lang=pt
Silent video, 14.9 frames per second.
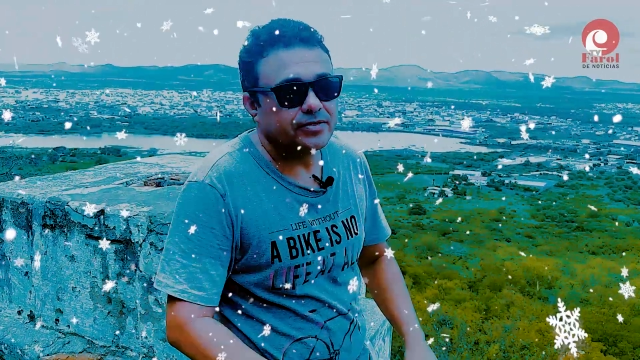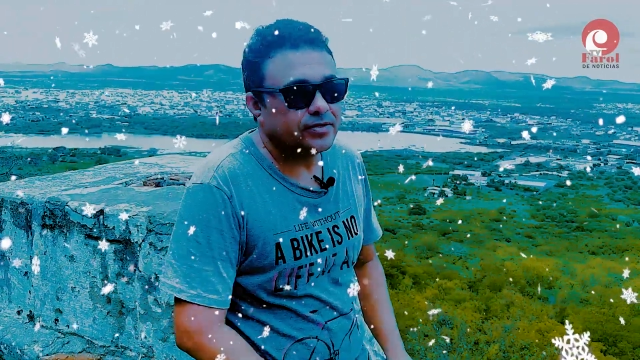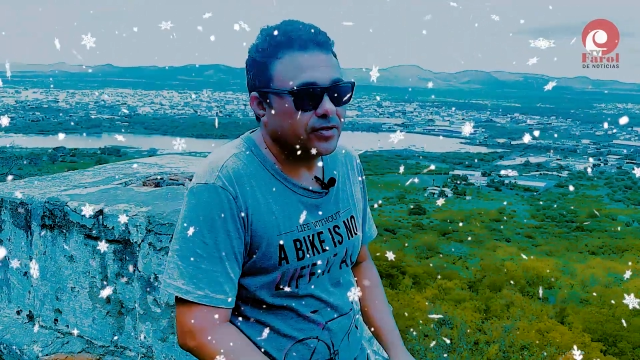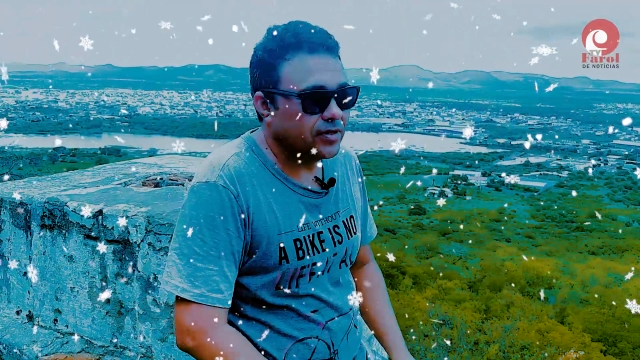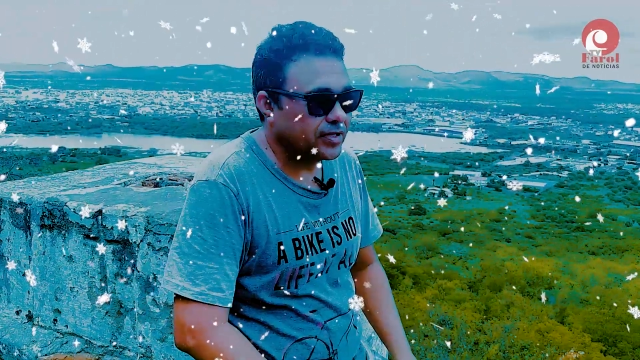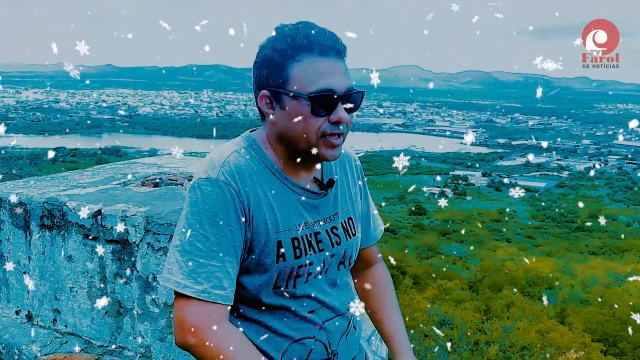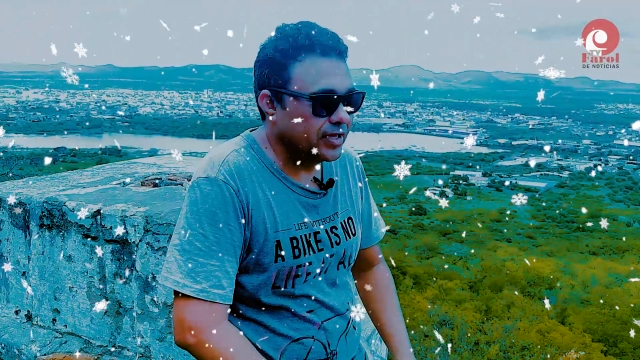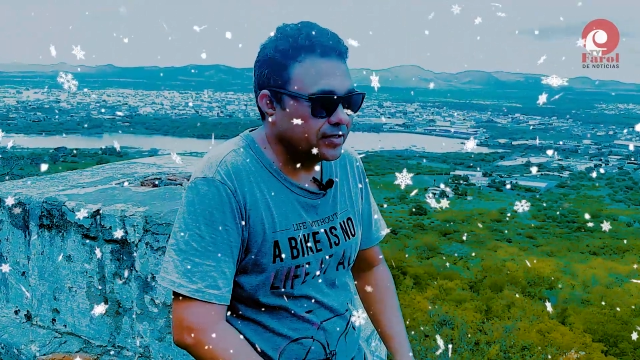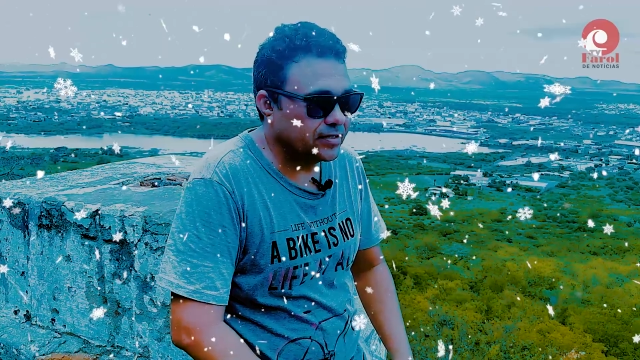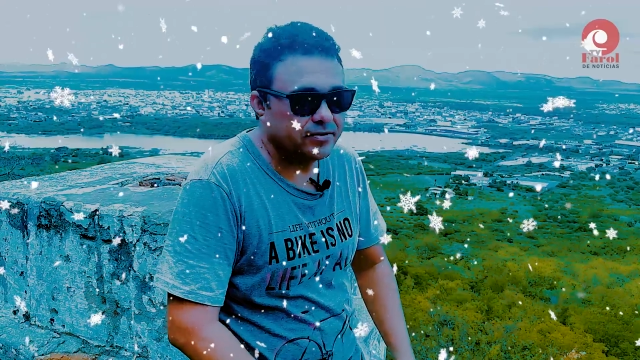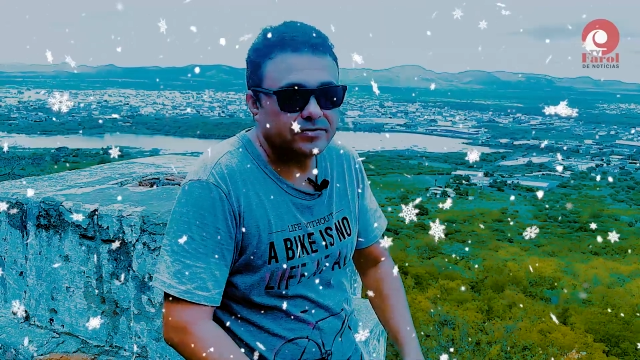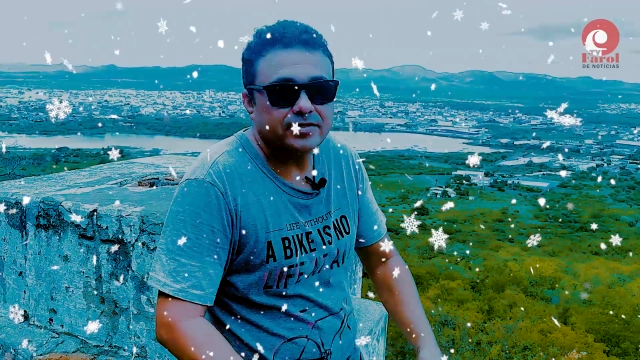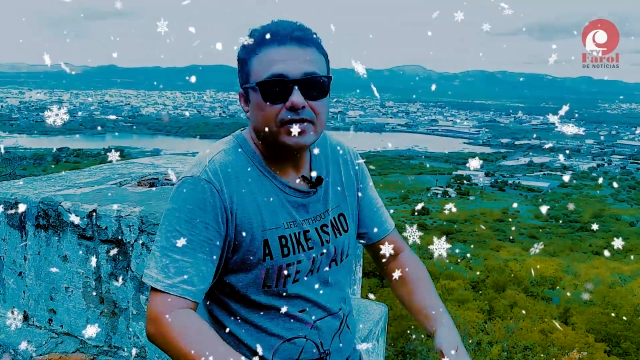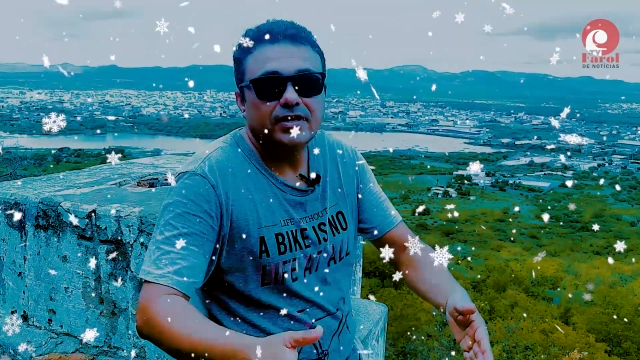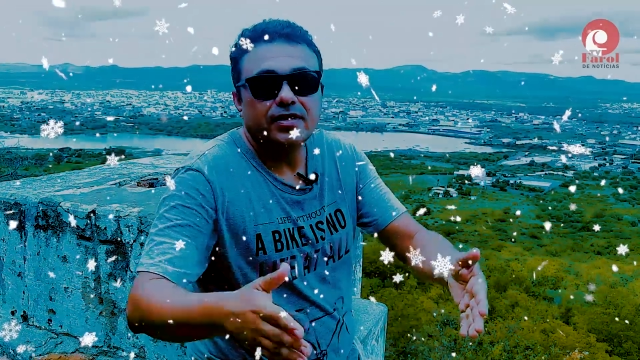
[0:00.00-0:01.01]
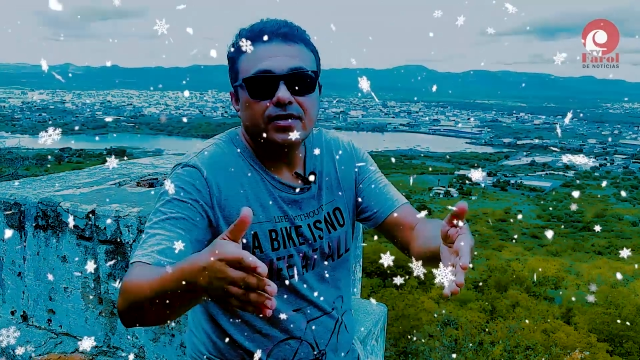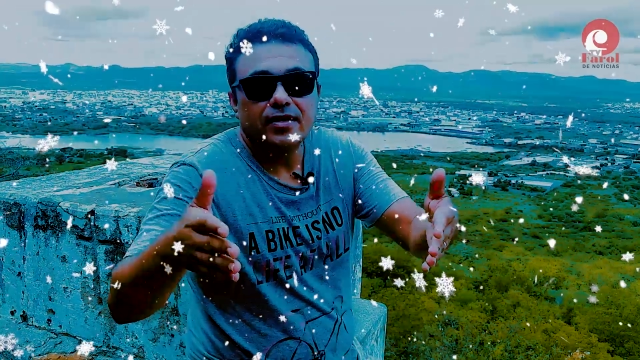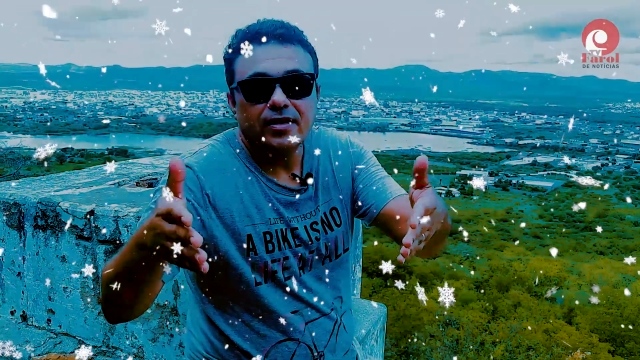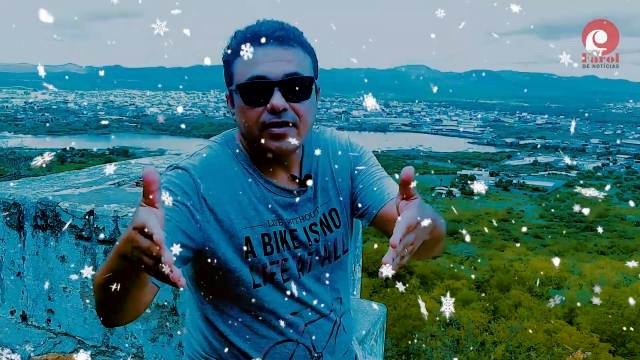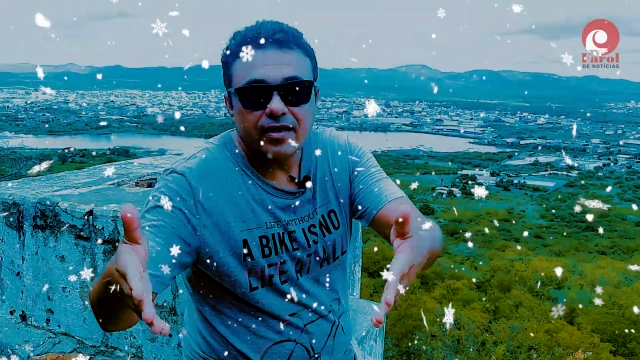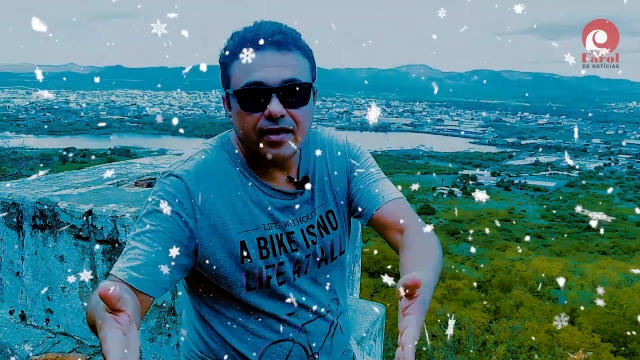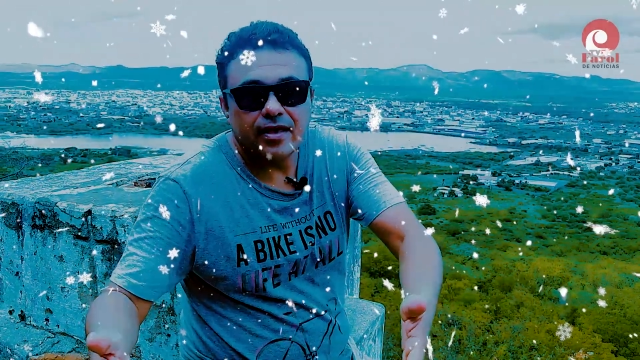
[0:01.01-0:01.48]
e nordestinos
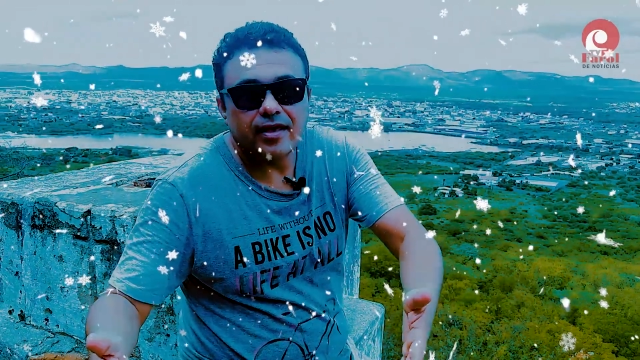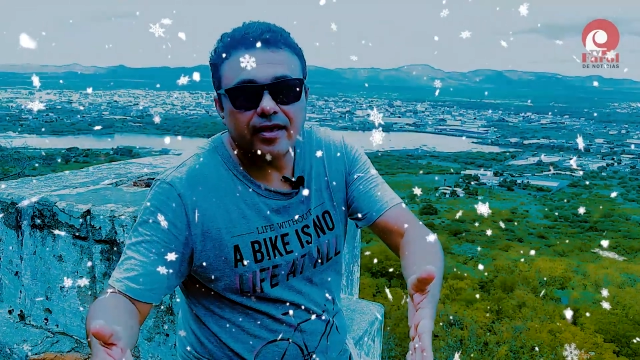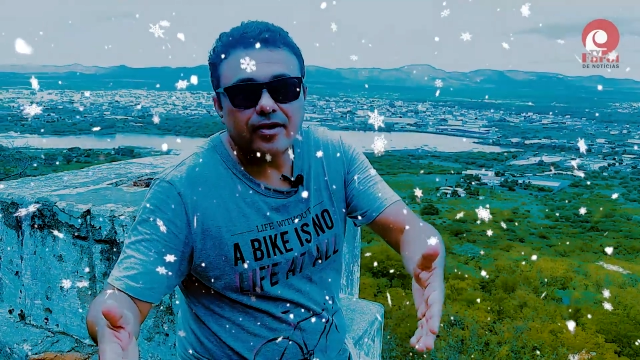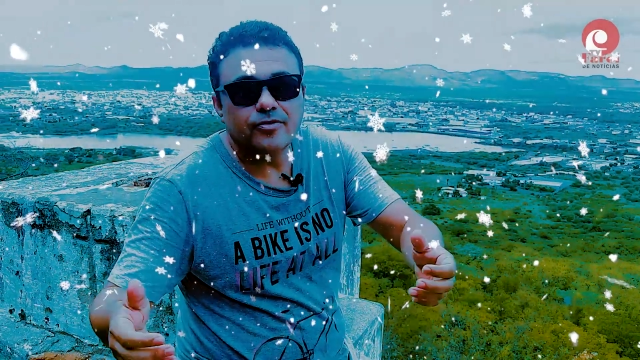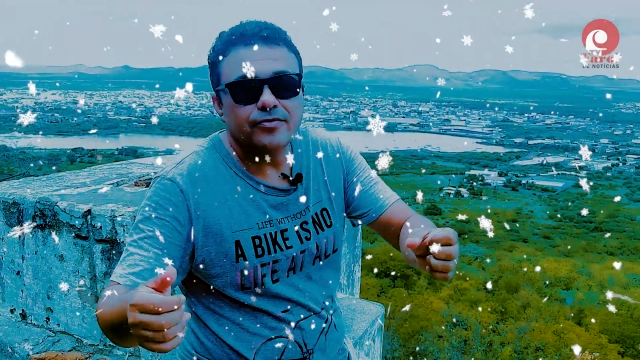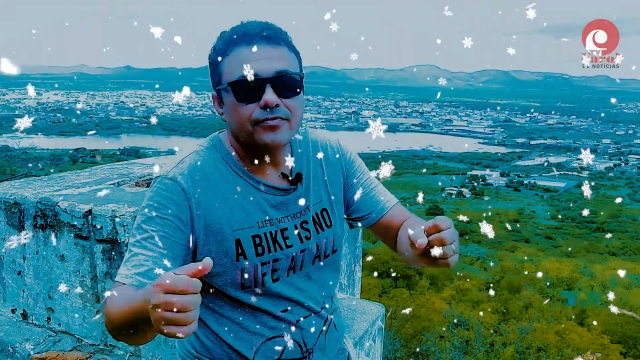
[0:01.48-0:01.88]
é um